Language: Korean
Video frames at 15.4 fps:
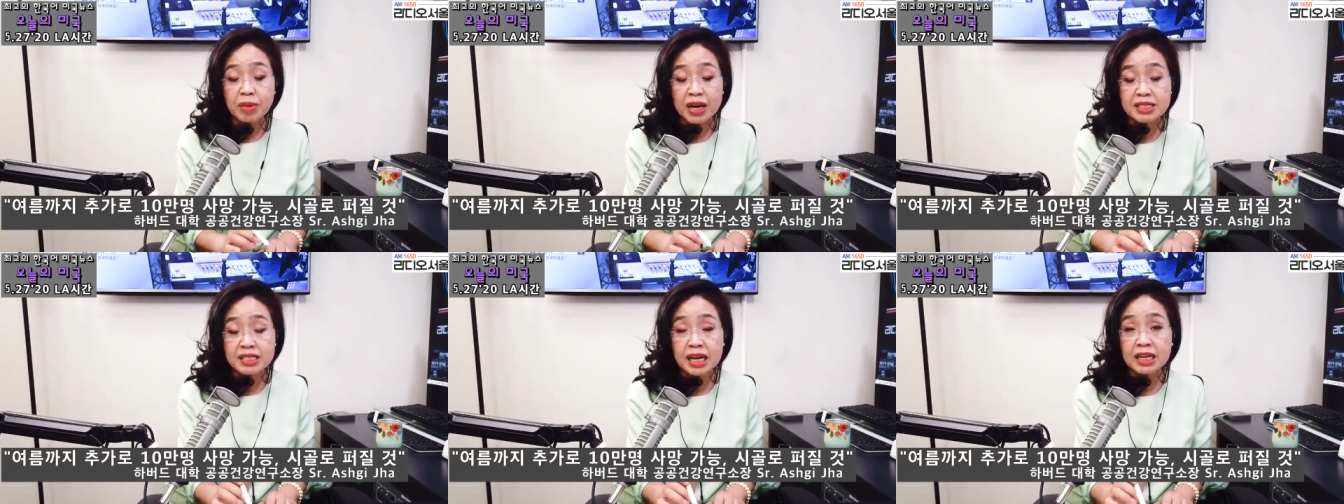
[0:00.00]

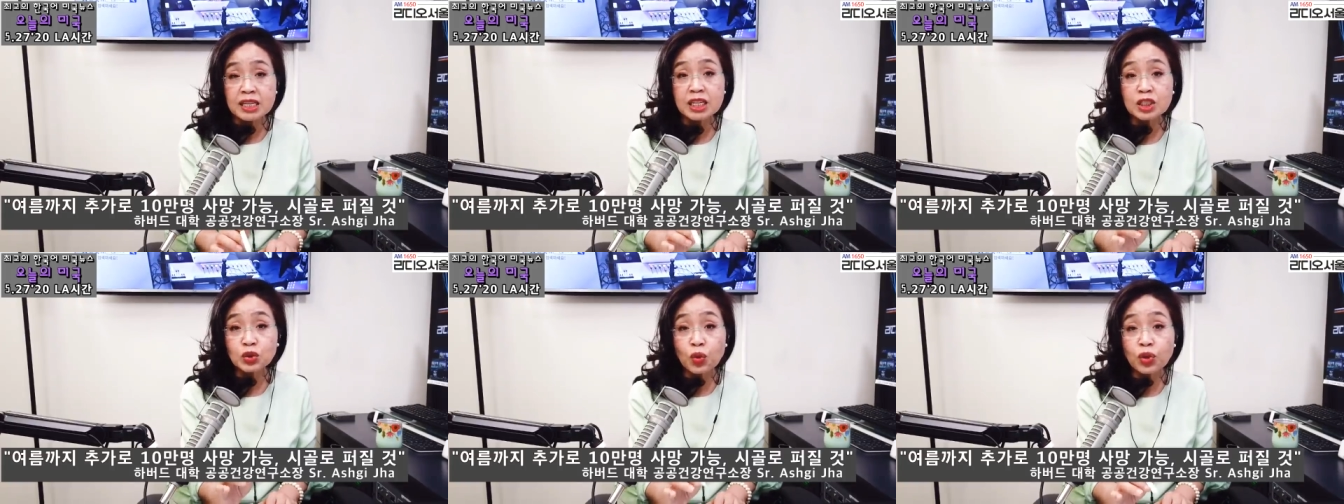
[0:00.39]

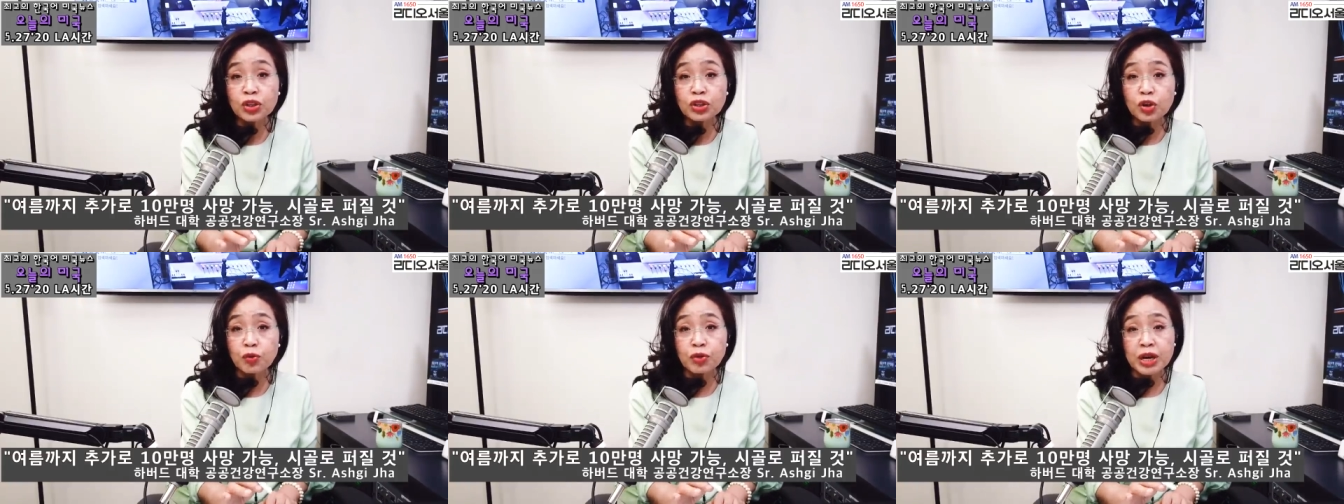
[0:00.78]
박사를
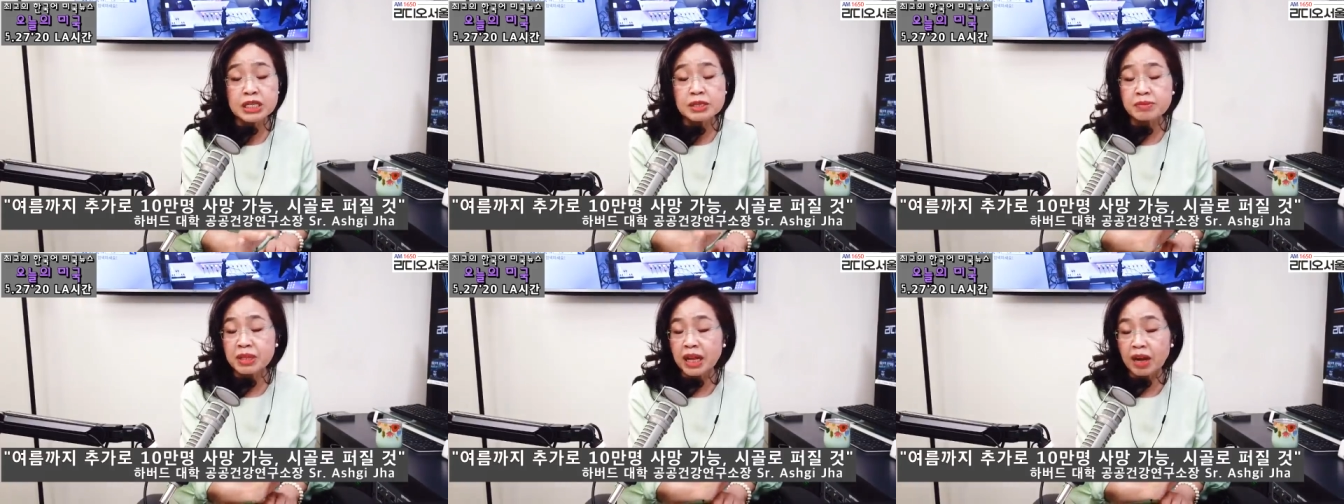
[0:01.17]
또
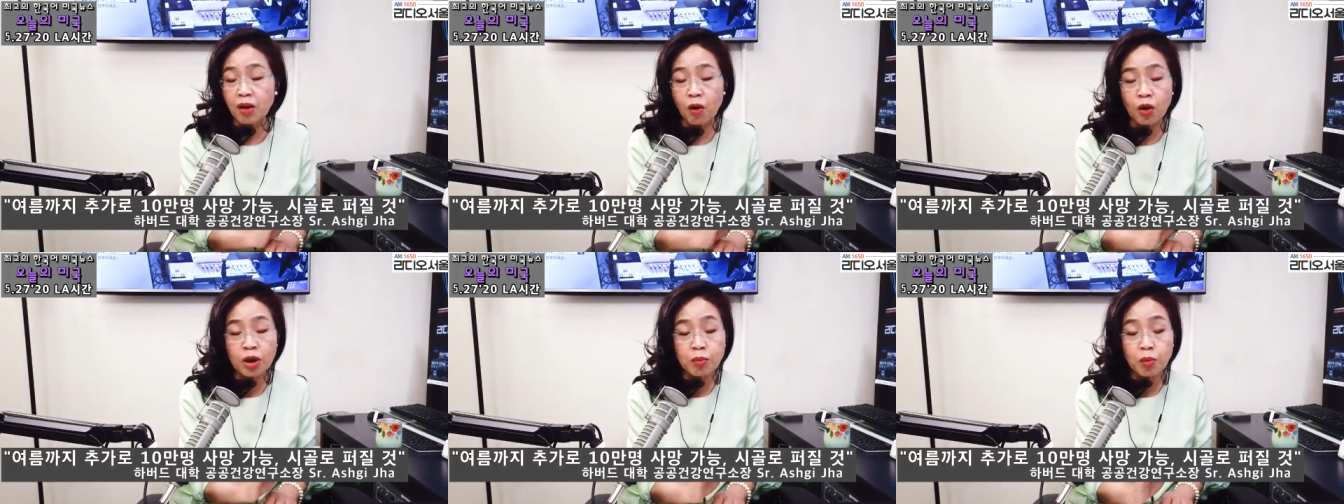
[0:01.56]
인터뷰를
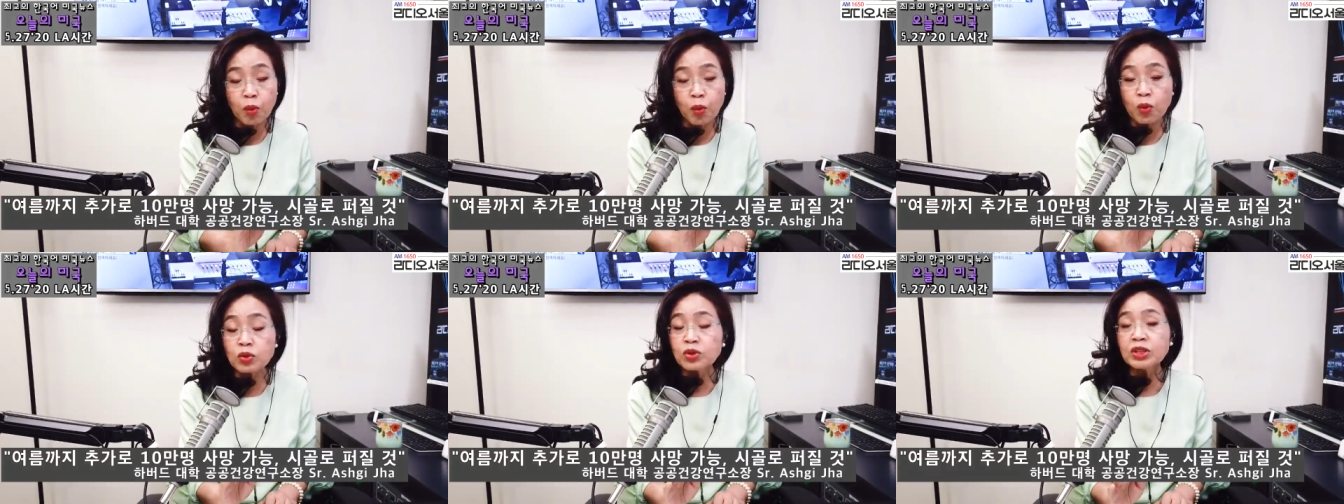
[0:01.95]
했습니다. 거의
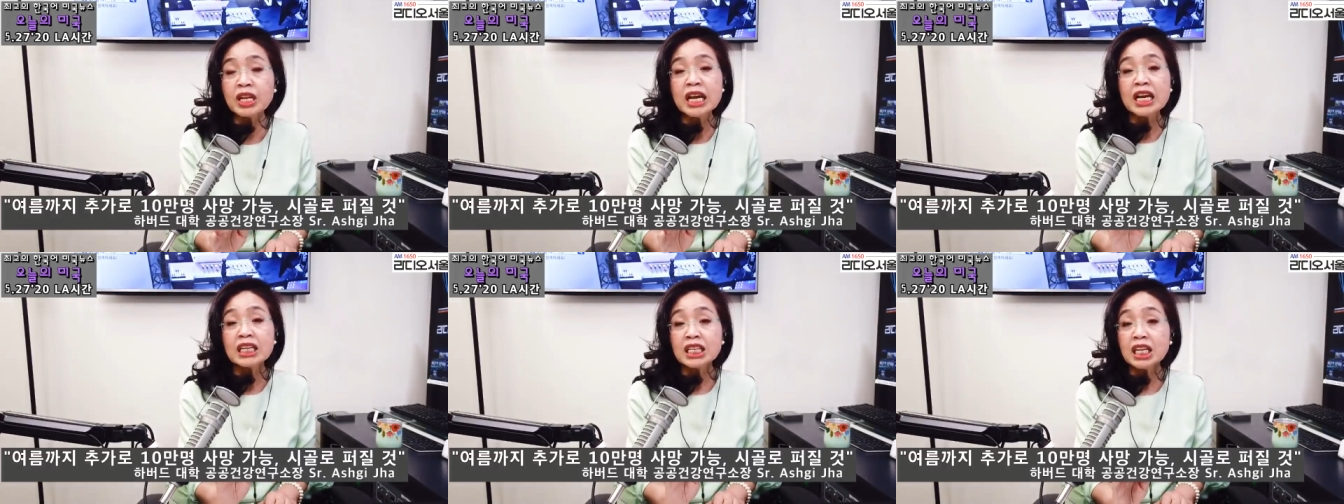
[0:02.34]
모든